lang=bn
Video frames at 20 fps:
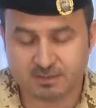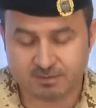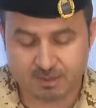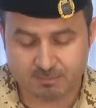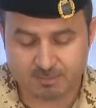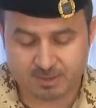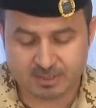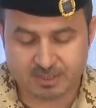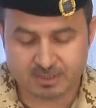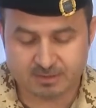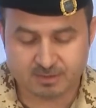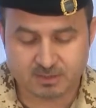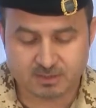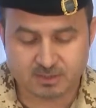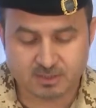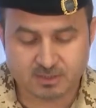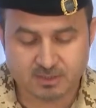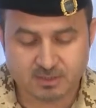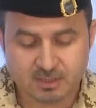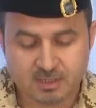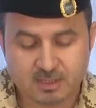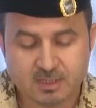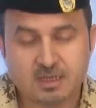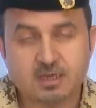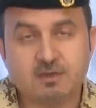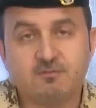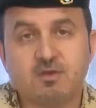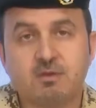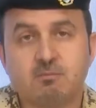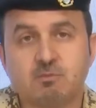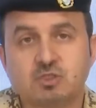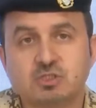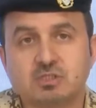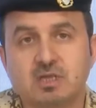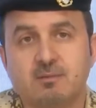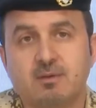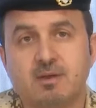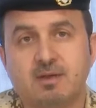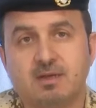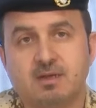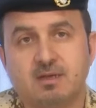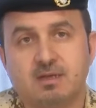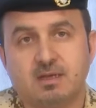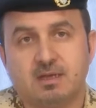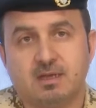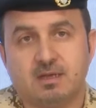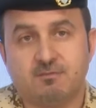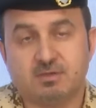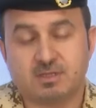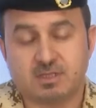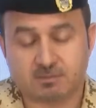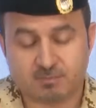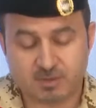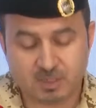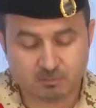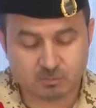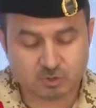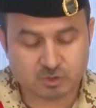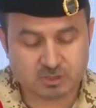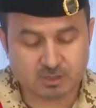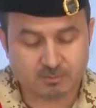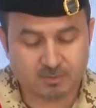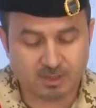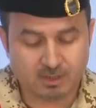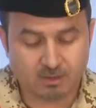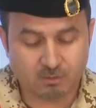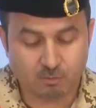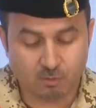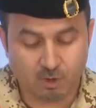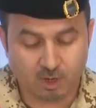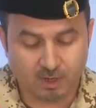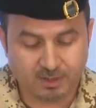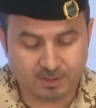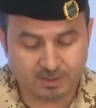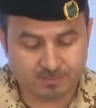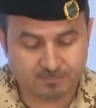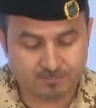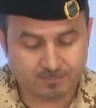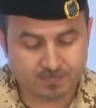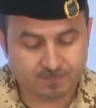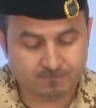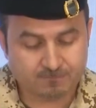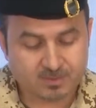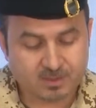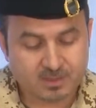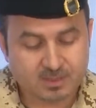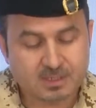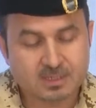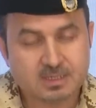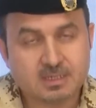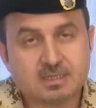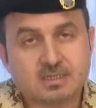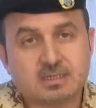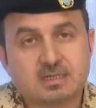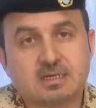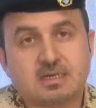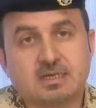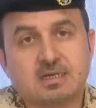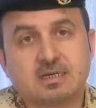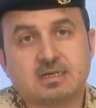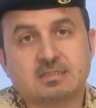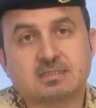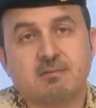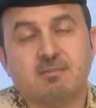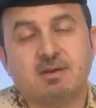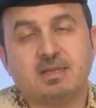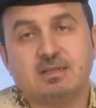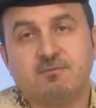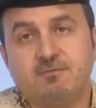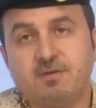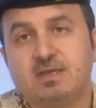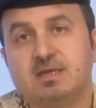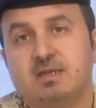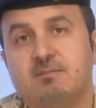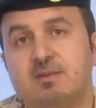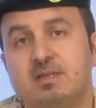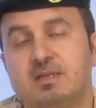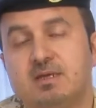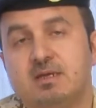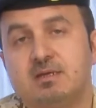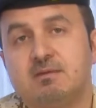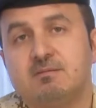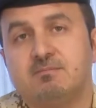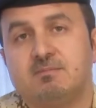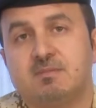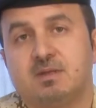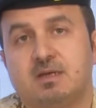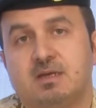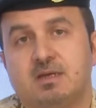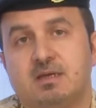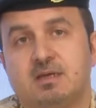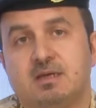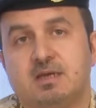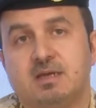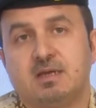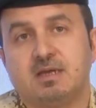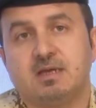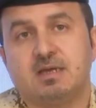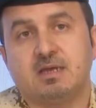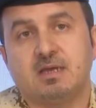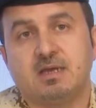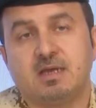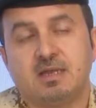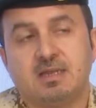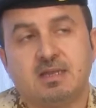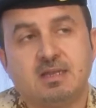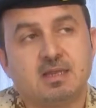আর একটা হচ্ছে আমরা এই যে রেপিড টেস্ট যেটা অর্থাৎ দ্রুত টেস্ট সেটা শুধুমাত্র করা হবে ইমার্জেন্সি ভাবে